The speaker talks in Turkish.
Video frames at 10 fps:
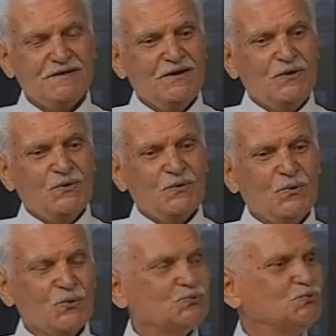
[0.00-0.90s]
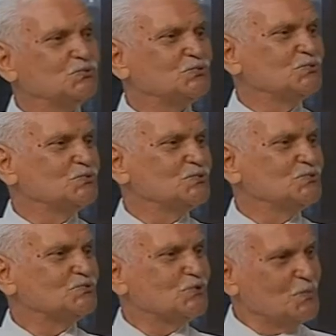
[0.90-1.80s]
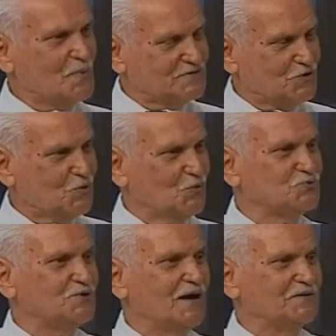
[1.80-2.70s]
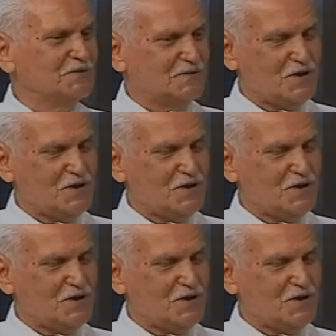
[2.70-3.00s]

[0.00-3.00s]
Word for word: Sönmezler 30 Ocağı Sönmezler Ocağı'nın da